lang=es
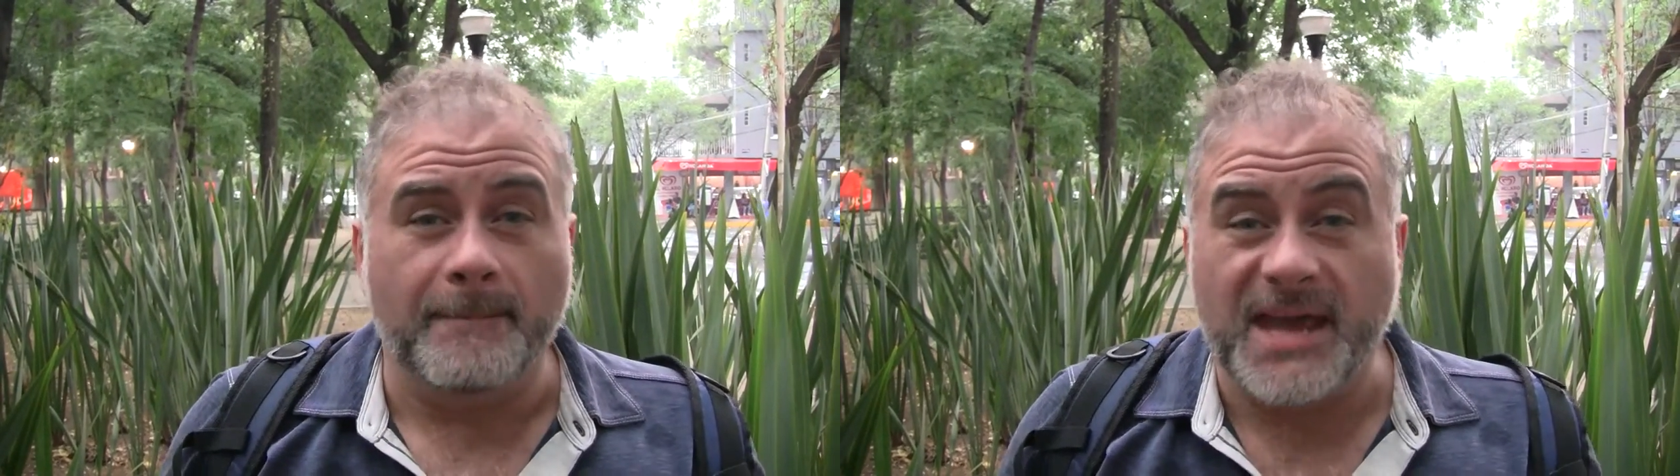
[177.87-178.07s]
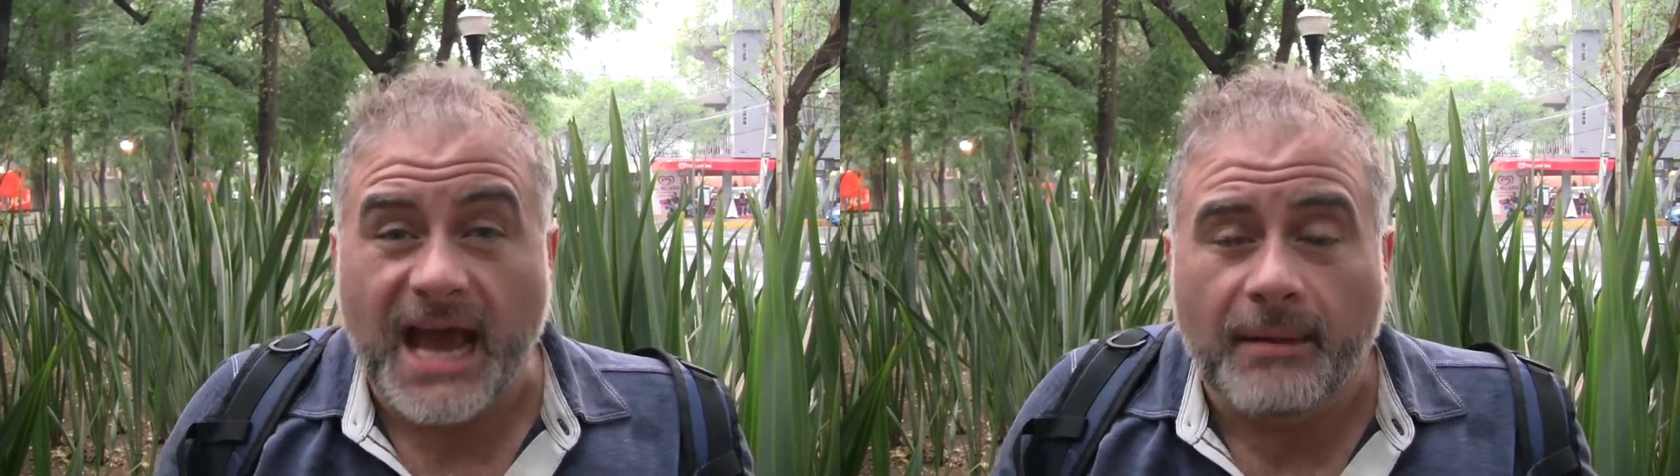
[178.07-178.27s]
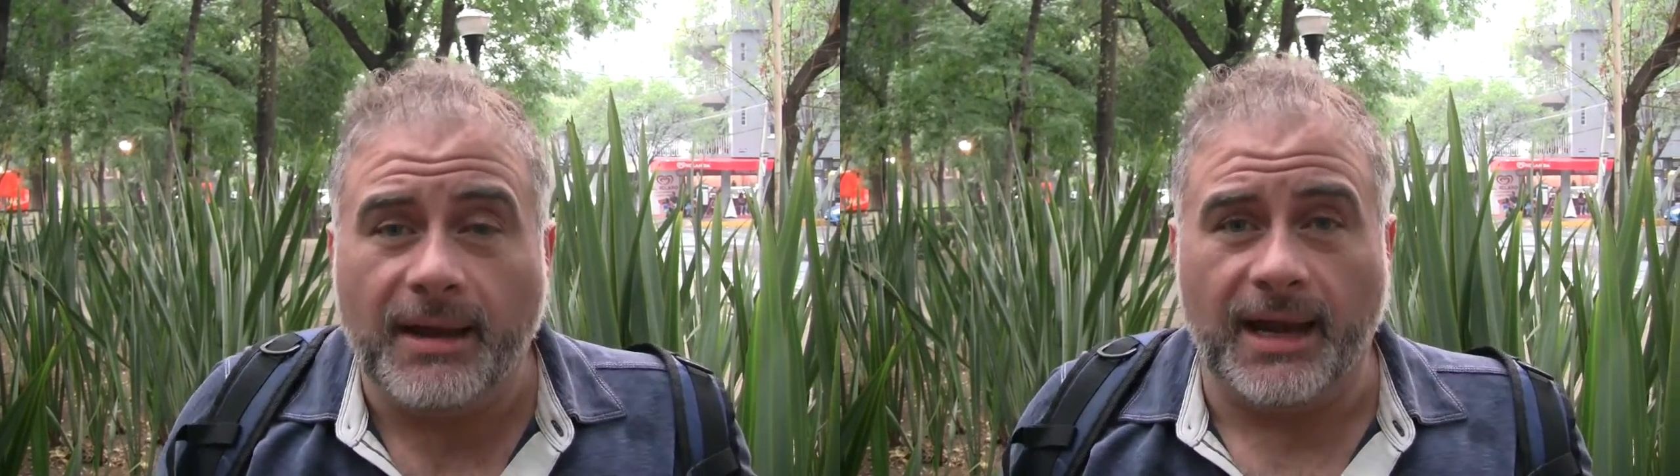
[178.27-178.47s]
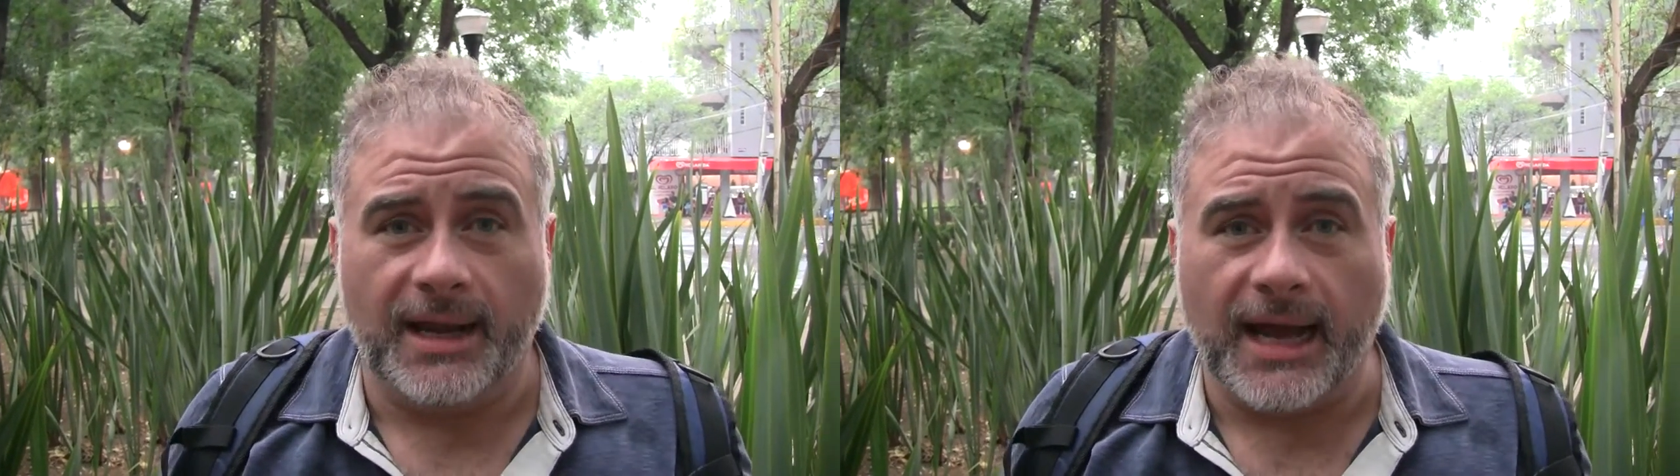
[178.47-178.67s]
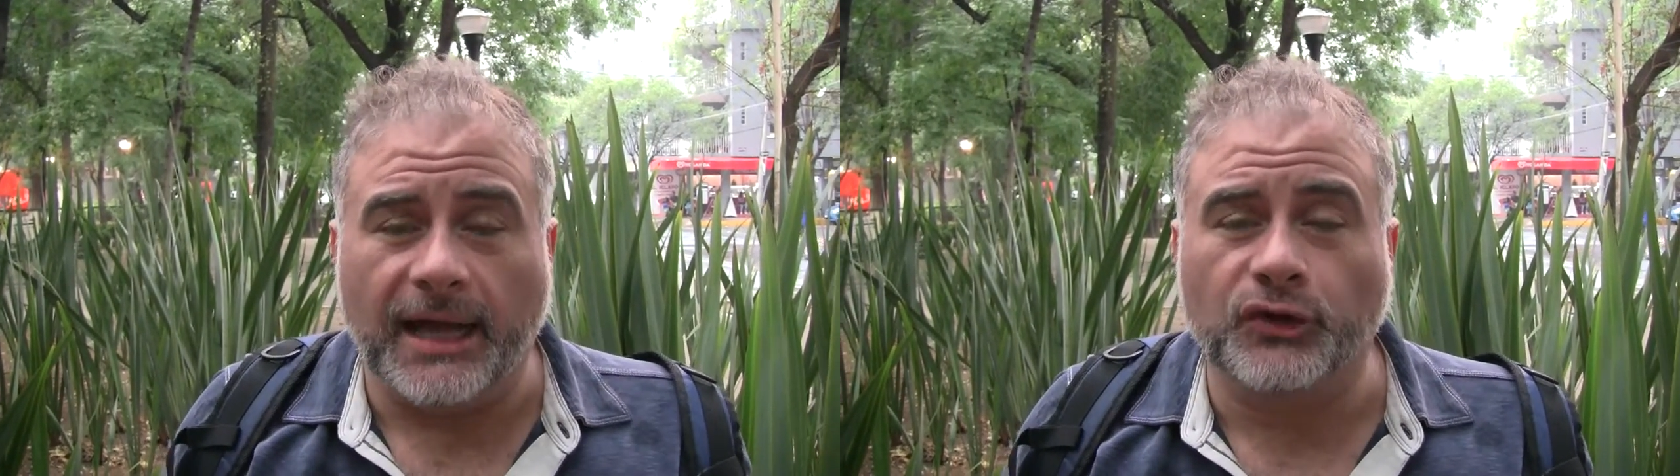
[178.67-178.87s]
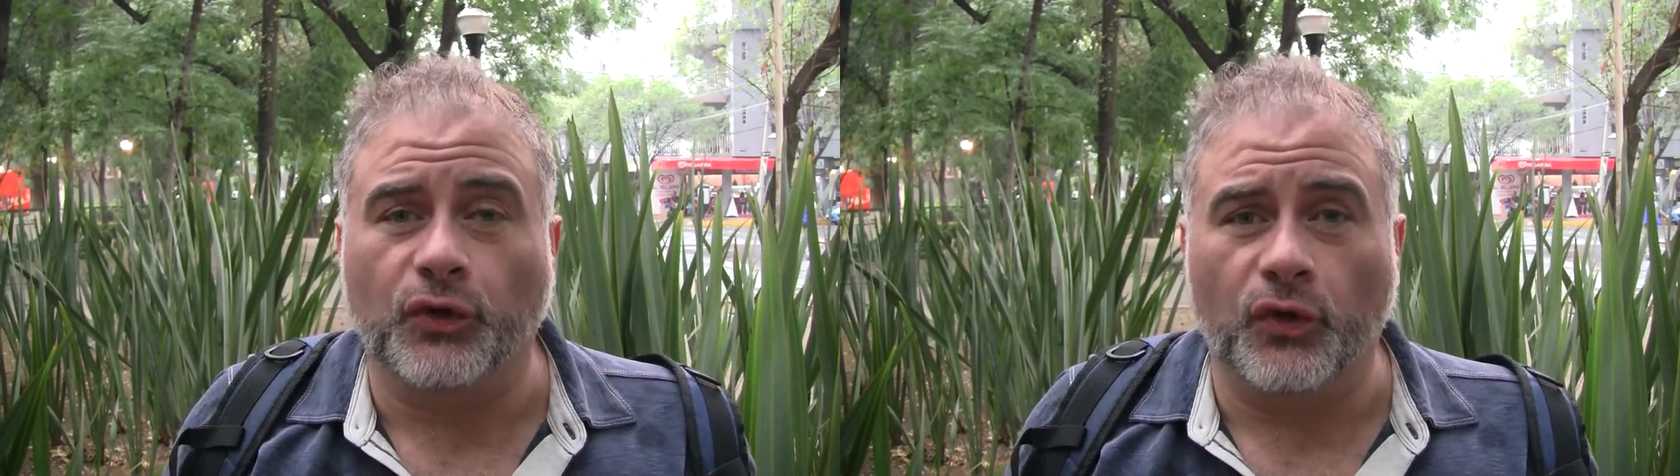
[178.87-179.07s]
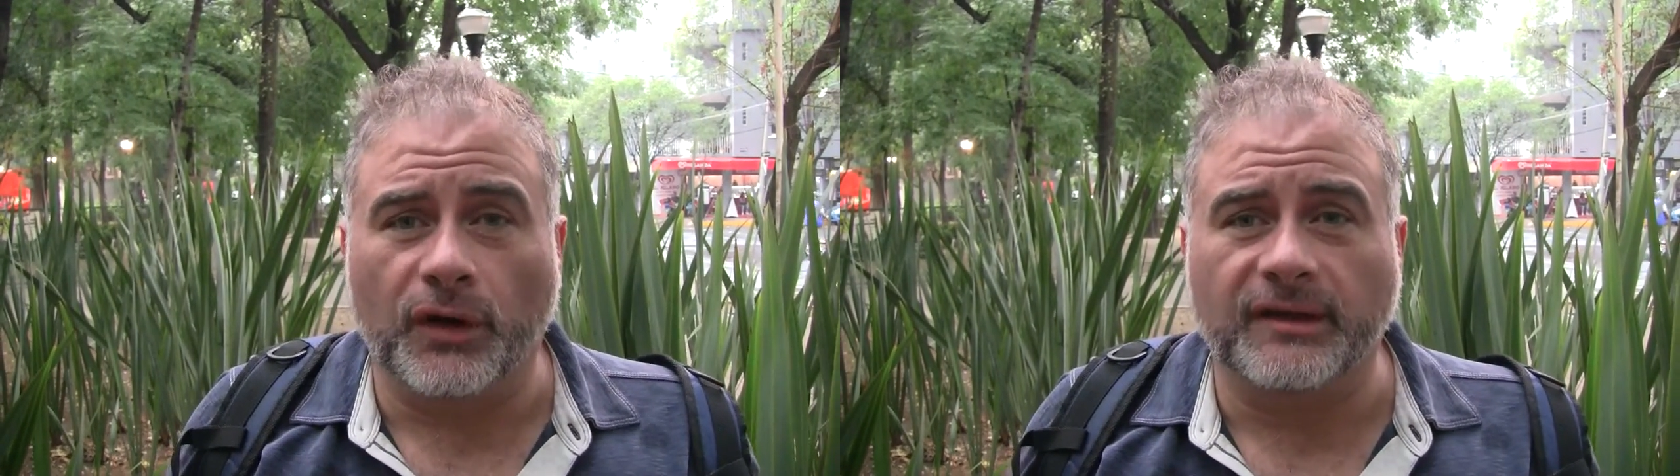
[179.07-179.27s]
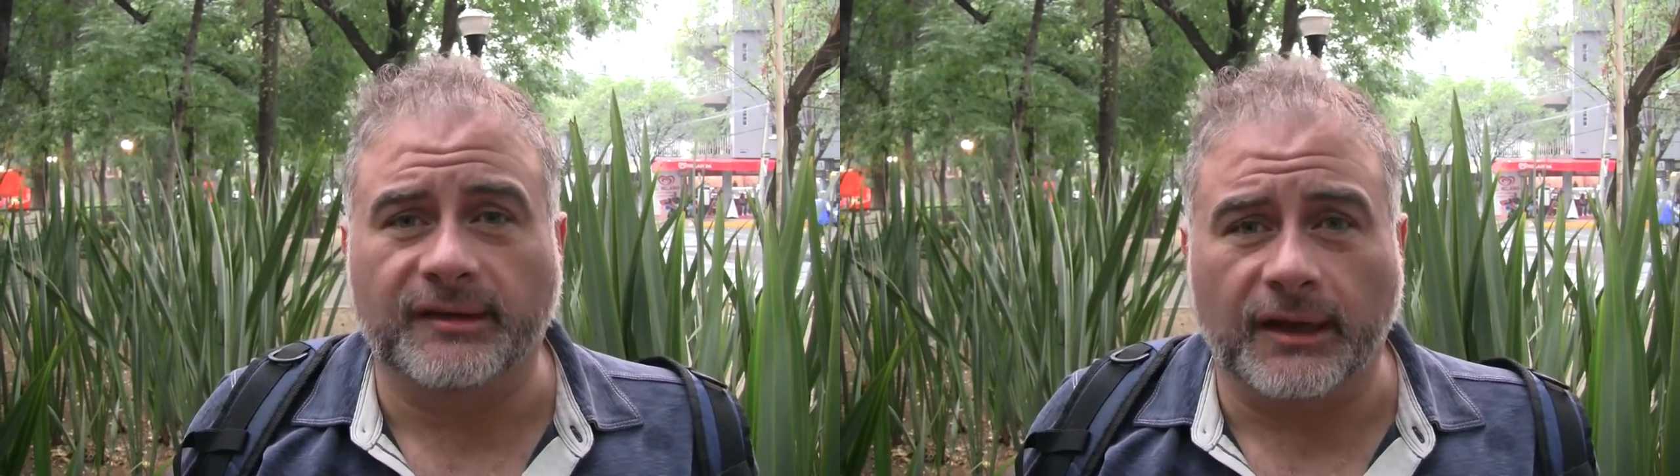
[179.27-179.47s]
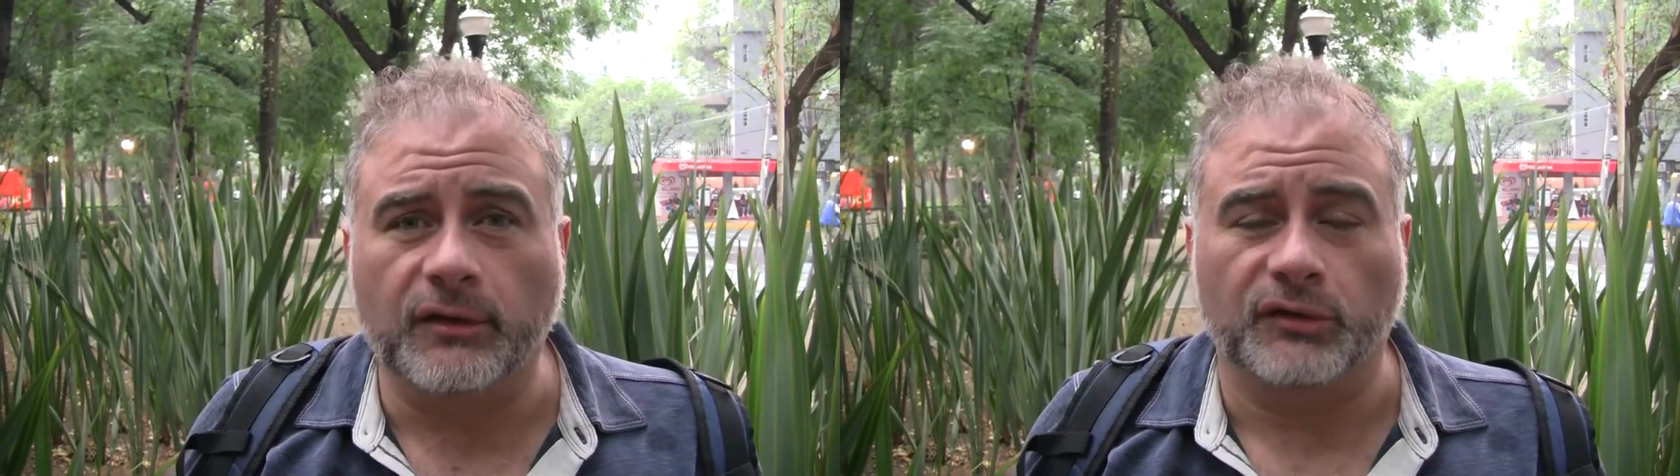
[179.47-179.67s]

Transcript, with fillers: viable a todo lo que está